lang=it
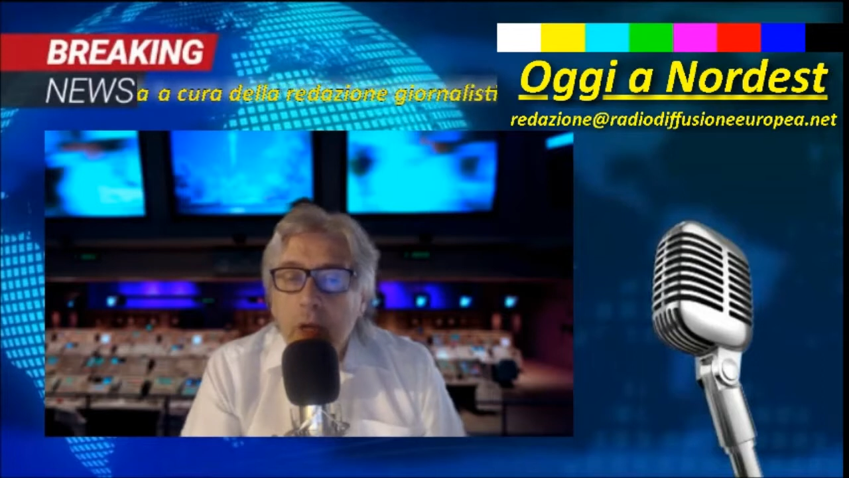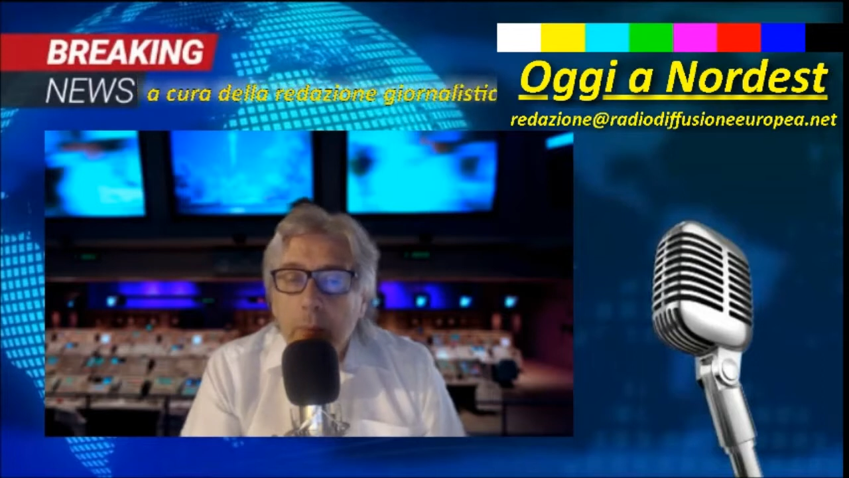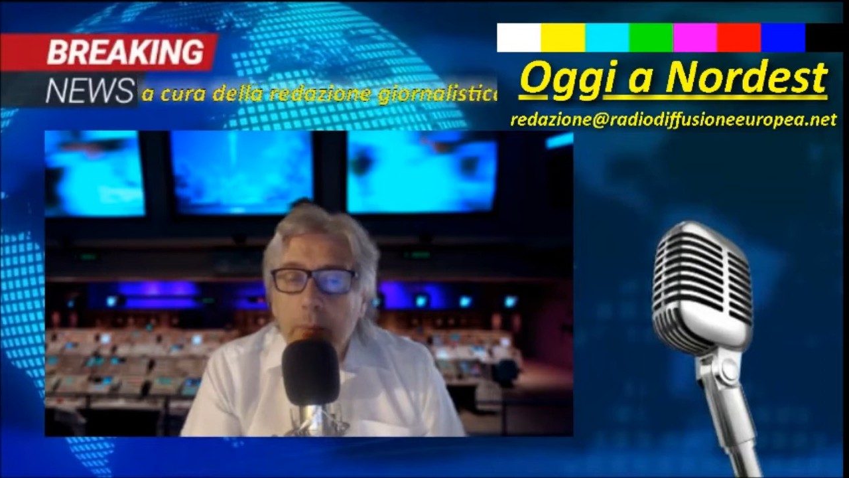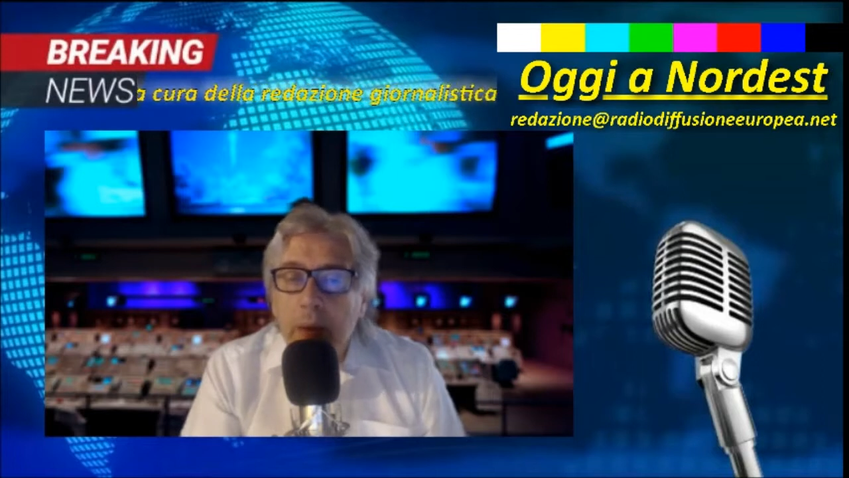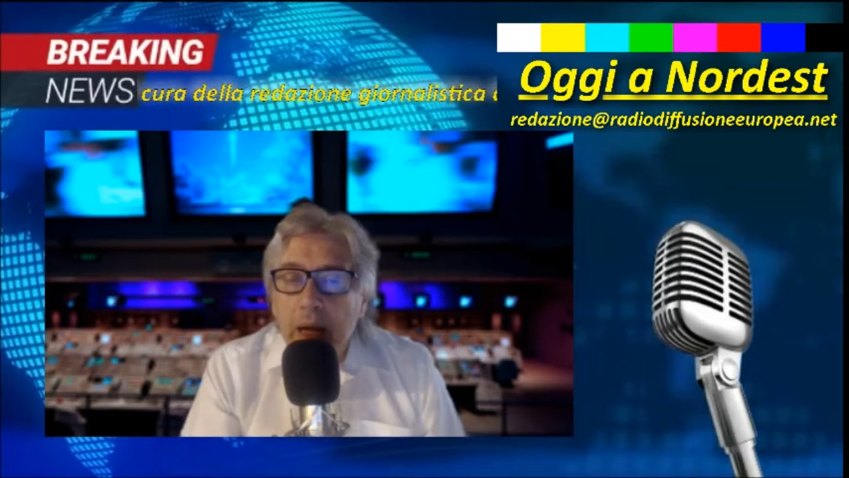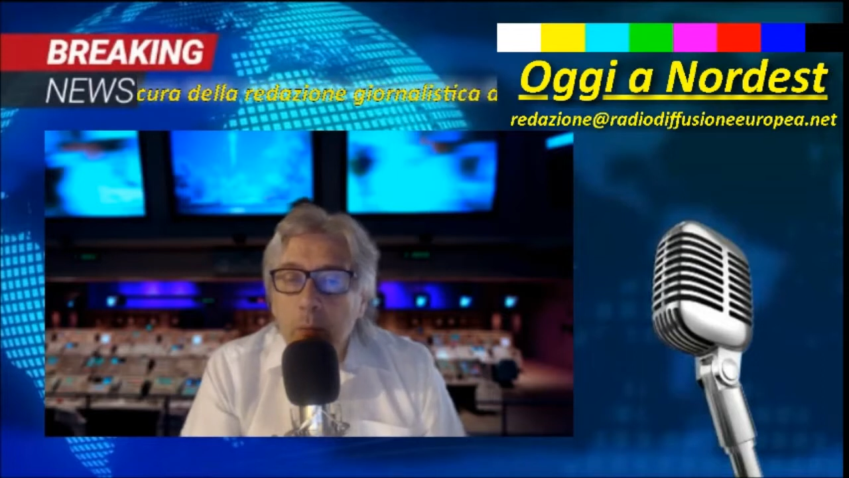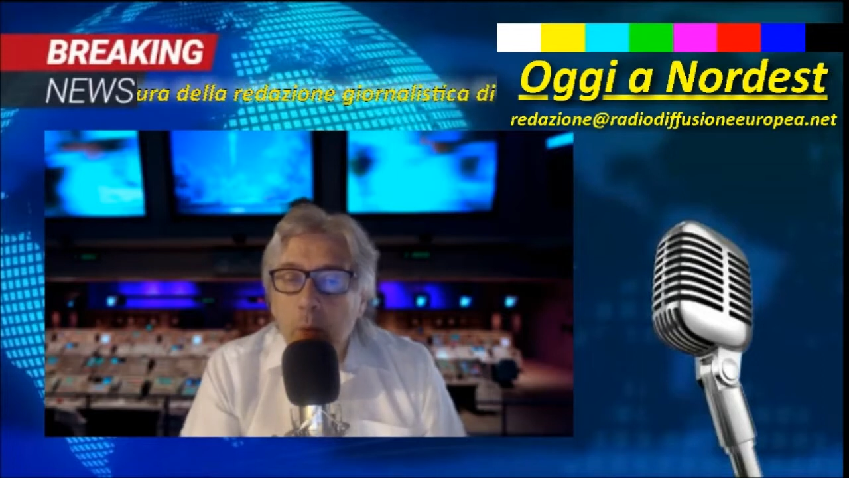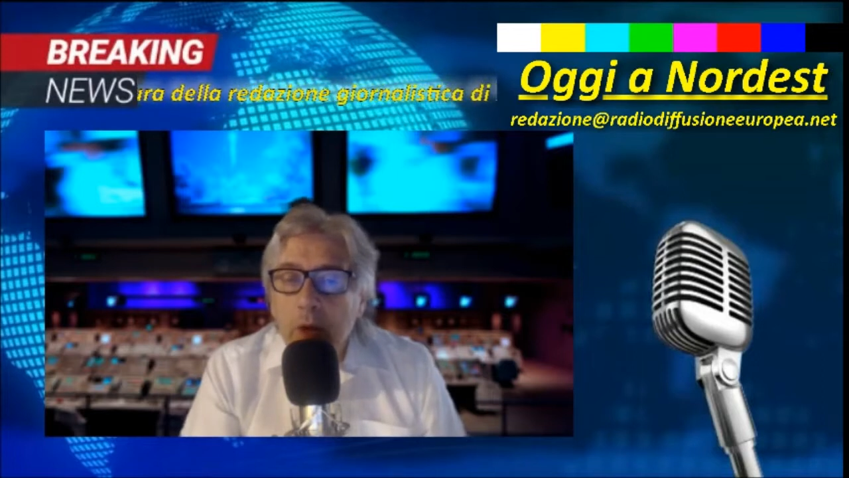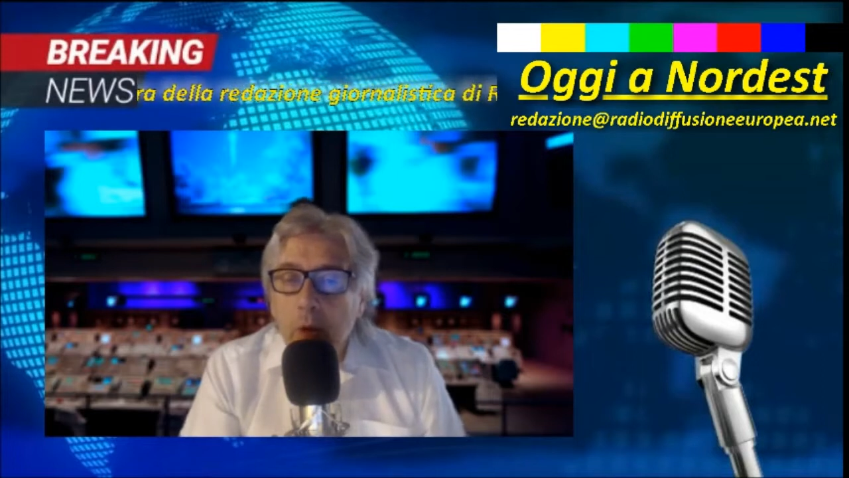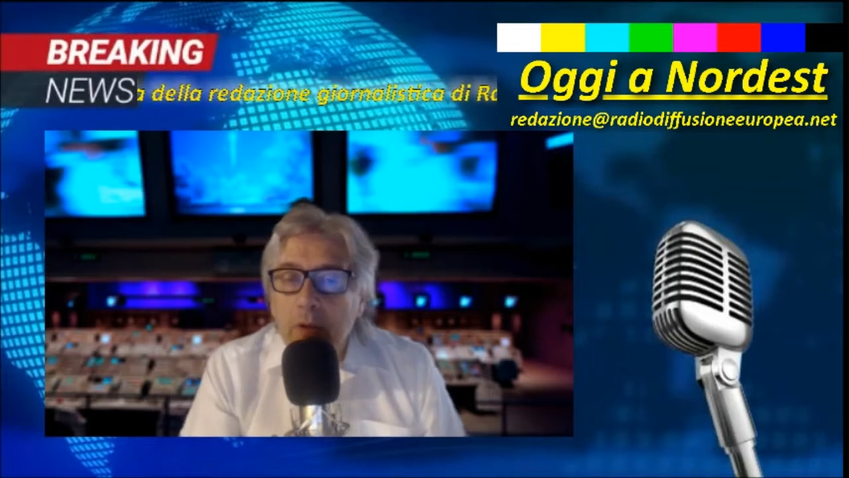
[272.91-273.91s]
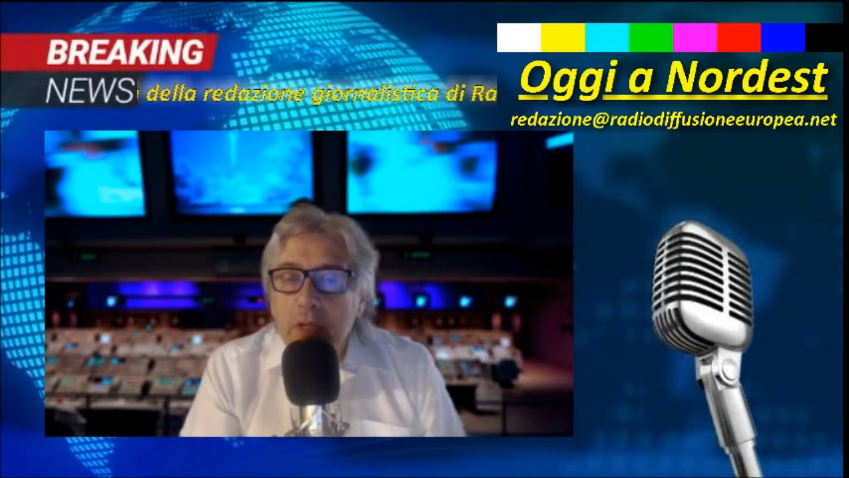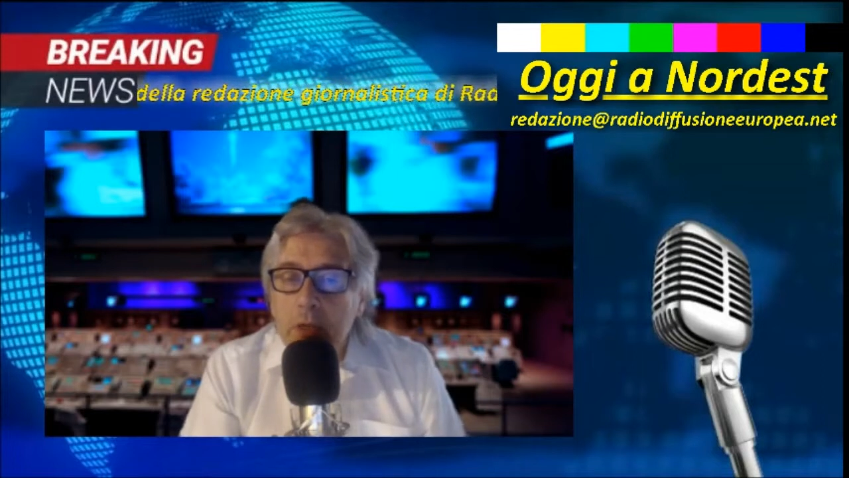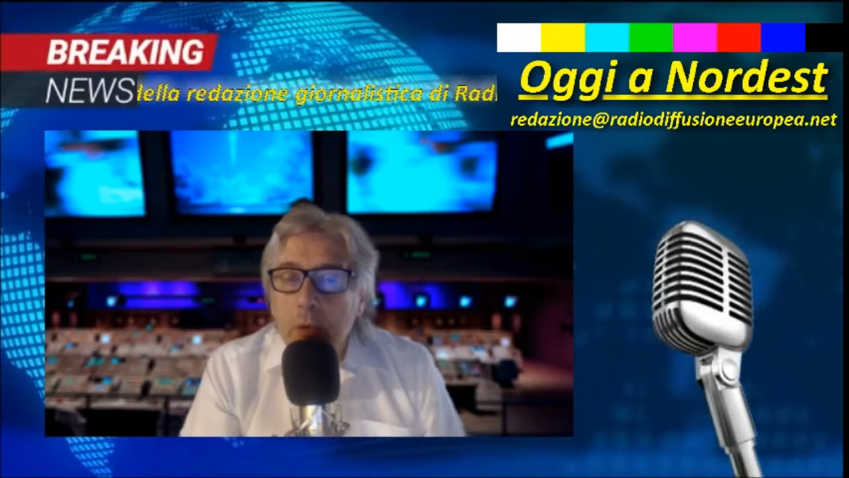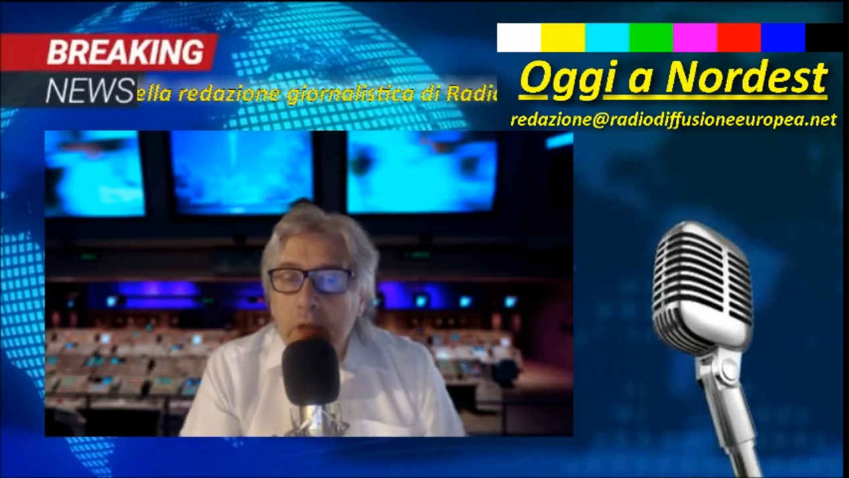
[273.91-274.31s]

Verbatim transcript: ma in buone condizioni